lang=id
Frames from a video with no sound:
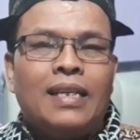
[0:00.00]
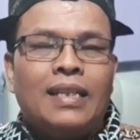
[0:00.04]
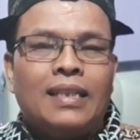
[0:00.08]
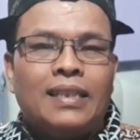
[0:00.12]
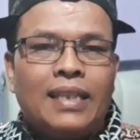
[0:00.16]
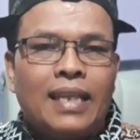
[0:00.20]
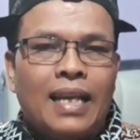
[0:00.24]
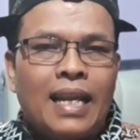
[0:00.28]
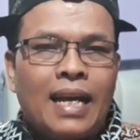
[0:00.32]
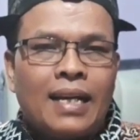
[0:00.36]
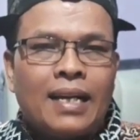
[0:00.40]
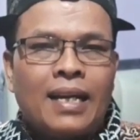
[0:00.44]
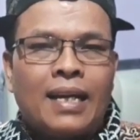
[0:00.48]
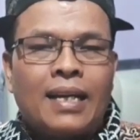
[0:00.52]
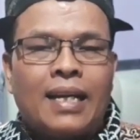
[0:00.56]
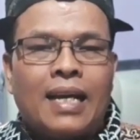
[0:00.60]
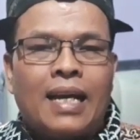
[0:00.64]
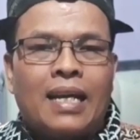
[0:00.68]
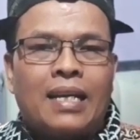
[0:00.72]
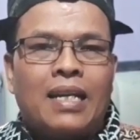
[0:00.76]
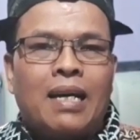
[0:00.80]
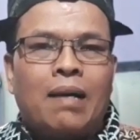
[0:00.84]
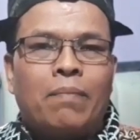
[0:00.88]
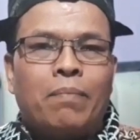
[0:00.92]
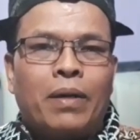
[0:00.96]
Silakan
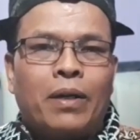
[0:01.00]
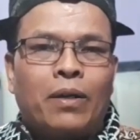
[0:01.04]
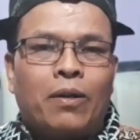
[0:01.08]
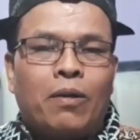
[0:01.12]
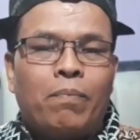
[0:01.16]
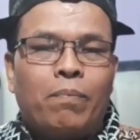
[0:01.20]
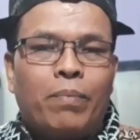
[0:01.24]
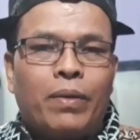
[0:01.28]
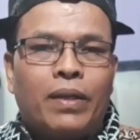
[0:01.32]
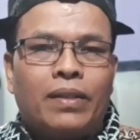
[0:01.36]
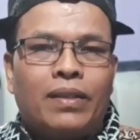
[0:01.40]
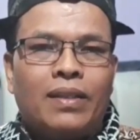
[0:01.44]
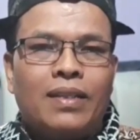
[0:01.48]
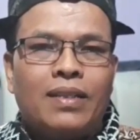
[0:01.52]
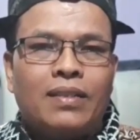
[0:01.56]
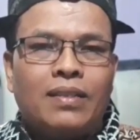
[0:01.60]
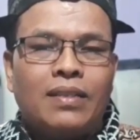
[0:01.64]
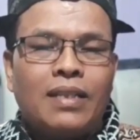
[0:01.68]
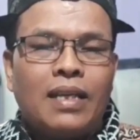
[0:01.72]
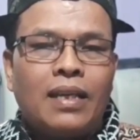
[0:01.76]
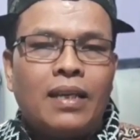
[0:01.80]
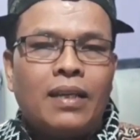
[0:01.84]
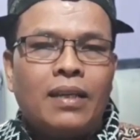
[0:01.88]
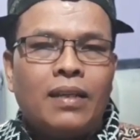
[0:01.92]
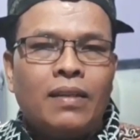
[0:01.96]
Anda
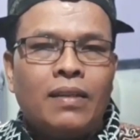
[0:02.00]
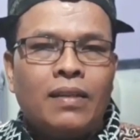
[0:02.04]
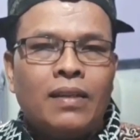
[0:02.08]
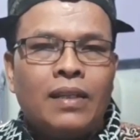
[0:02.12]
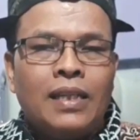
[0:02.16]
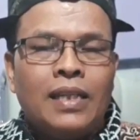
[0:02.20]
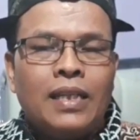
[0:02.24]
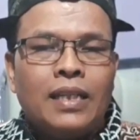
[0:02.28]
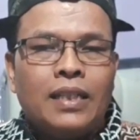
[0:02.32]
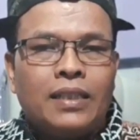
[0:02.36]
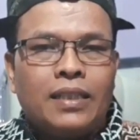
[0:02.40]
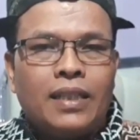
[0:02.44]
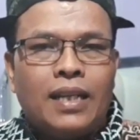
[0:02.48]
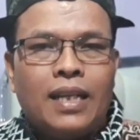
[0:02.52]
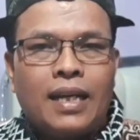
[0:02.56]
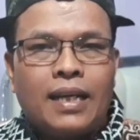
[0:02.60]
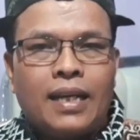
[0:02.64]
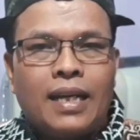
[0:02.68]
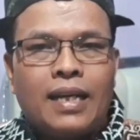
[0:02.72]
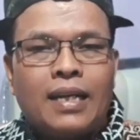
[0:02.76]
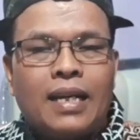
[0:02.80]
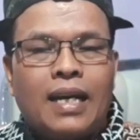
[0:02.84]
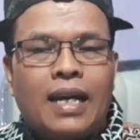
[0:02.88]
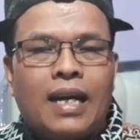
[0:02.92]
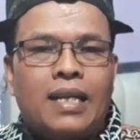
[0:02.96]
berkompetisi,
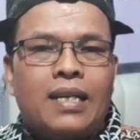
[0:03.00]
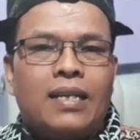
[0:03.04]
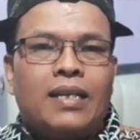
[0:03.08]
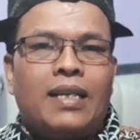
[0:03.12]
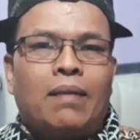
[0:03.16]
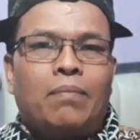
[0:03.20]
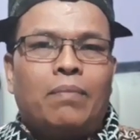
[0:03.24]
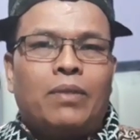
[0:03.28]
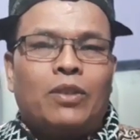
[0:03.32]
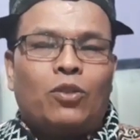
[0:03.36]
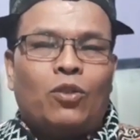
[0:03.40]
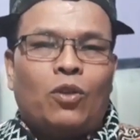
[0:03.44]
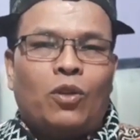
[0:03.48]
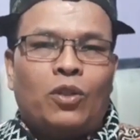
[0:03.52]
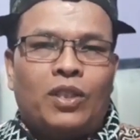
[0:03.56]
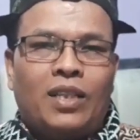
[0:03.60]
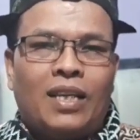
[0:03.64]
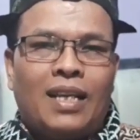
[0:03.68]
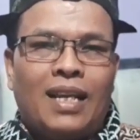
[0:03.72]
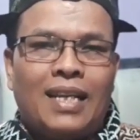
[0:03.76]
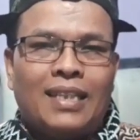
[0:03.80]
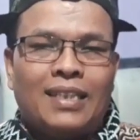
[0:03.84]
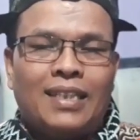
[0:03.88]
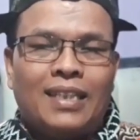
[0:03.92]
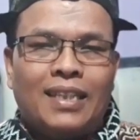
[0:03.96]
silakan Anda
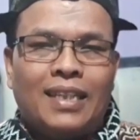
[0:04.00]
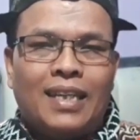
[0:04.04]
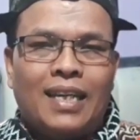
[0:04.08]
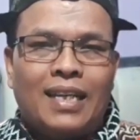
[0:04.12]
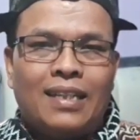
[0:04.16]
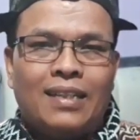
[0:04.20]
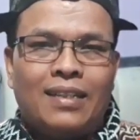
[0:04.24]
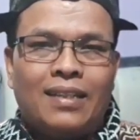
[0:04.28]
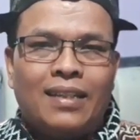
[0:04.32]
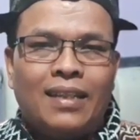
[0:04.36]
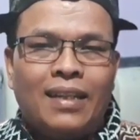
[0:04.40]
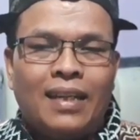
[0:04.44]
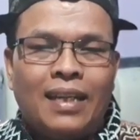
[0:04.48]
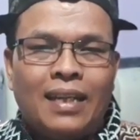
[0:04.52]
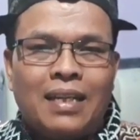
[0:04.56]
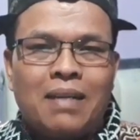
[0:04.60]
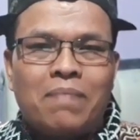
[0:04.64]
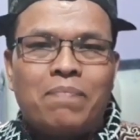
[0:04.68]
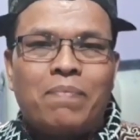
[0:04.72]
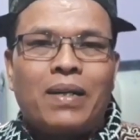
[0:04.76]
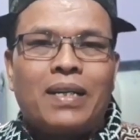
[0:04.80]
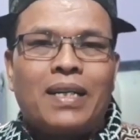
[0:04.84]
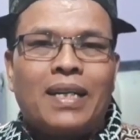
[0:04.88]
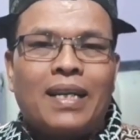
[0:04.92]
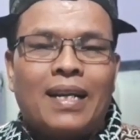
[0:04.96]
mensosialisasikan diri
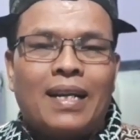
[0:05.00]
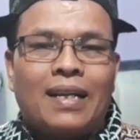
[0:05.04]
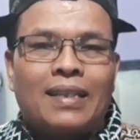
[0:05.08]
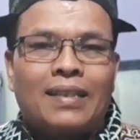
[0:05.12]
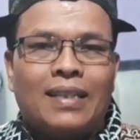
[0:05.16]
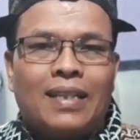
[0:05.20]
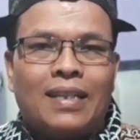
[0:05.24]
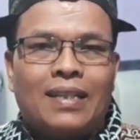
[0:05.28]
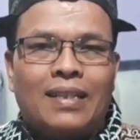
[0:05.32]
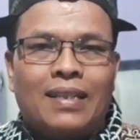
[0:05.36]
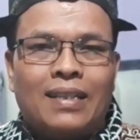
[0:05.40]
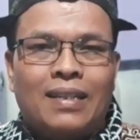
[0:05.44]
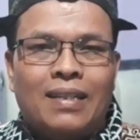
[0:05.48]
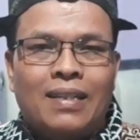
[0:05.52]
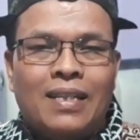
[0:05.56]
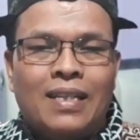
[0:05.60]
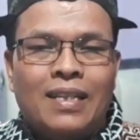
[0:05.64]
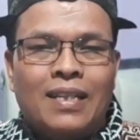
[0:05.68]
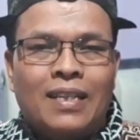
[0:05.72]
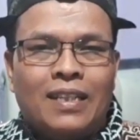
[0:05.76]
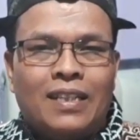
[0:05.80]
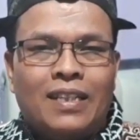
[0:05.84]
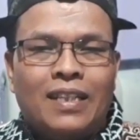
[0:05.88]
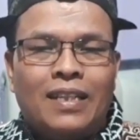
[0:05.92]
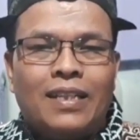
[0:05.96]
kepada rakyat
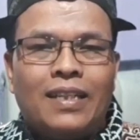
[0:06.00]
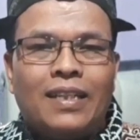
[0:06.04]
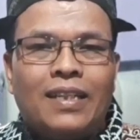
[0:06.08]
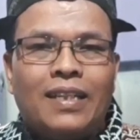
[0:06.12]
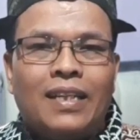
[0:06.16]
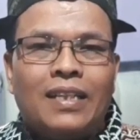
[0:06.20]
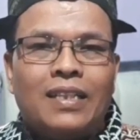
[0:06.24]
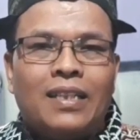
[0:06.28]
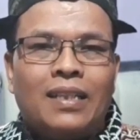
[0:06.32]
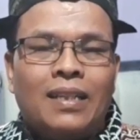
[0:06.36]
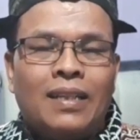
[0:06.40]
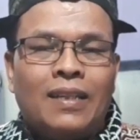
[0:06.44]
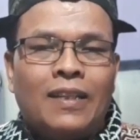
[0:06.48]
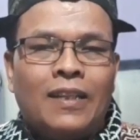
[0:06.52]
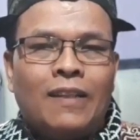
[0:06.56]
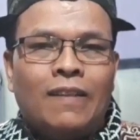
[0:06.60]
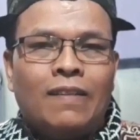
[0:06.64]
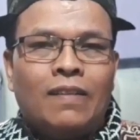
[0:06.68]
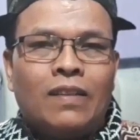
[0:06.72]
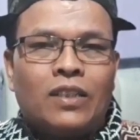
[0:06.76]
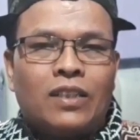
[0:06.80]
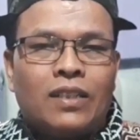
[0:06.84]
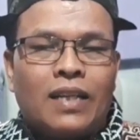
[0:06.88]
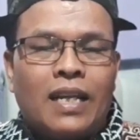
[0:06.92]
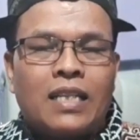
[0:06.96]
di negeri
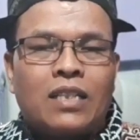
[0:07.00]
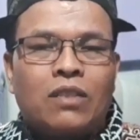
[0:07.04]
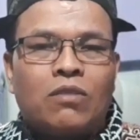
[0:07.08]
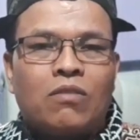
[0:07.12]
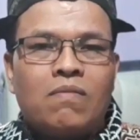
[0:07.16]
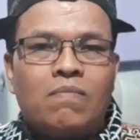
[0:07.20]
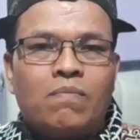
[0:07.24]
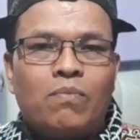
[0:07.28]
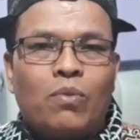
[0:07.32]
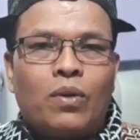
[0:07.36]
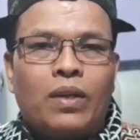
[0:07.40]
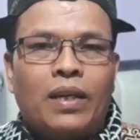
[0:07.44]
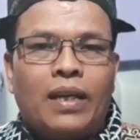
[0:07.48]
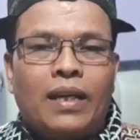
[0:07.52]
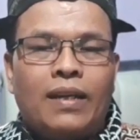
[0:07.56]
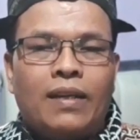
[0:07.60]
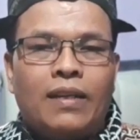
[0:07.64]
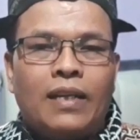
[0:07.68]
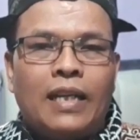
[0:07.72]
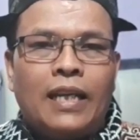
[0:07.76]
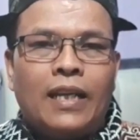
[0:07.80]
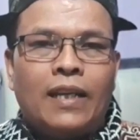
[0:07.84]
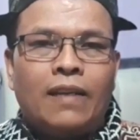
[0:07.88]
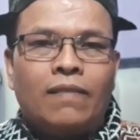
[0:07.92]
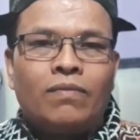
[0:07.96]
Serai Serumpun
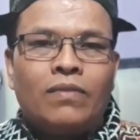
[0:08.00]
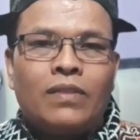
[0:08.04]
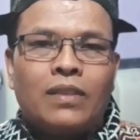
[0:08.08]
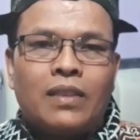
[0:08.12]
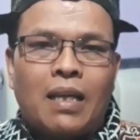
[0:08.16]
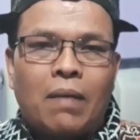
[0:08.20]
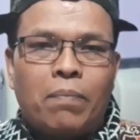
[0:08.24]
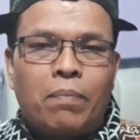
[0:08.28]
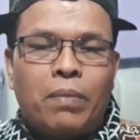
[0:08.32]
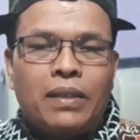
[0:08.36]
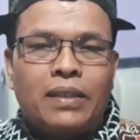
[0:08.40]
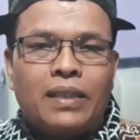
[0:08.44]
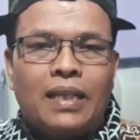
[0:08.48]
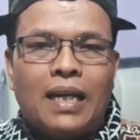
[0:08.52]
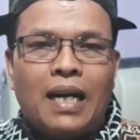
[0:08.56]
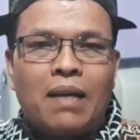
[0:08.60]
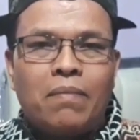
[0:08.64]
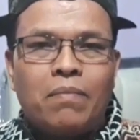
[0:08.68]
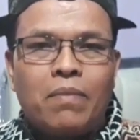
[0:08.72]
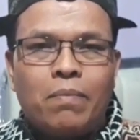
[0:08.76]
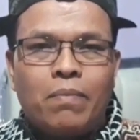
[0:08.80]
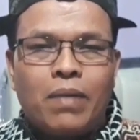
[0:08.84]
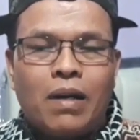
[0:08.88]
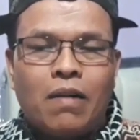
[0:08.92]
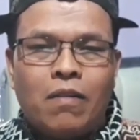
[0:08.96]
ini, tapi
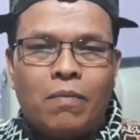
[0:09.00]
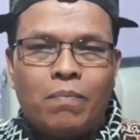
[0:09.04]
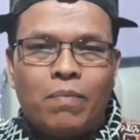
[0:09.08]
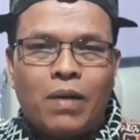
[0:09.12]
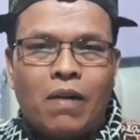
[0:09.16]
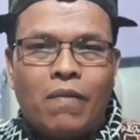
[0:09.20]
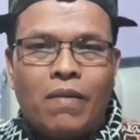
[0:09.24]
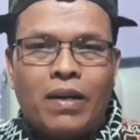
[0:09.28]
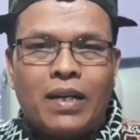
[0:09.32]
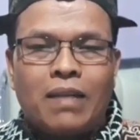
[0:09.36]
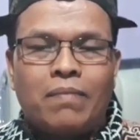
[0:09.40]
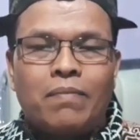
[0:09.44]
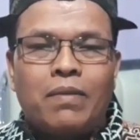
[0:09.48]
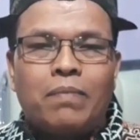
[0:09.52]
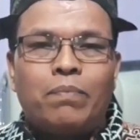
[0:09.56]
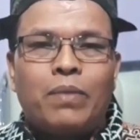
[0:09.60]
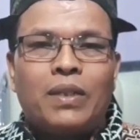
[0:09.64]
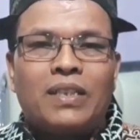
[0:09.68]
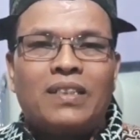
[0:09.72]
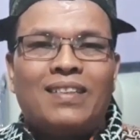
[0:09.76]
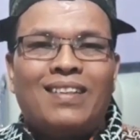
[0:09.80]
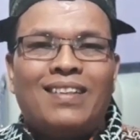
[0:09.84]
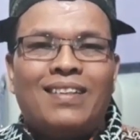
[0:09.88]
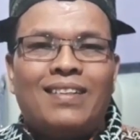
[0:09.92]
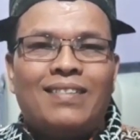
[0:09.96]
jangan membawa-bawa nama
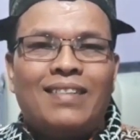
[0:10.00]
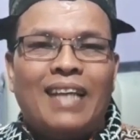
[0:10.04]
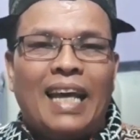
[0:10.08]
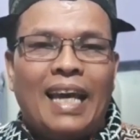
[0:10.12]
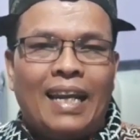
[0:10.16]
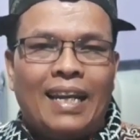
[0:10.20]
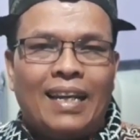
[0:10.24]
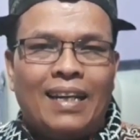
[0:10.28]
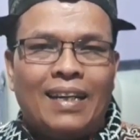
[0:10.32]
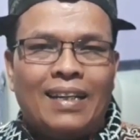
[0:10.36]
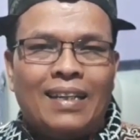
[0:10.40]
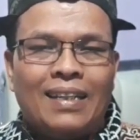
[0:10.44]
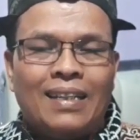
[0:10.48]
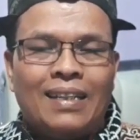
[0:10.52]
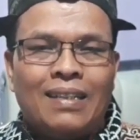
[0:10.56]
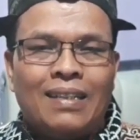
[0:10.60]
presiden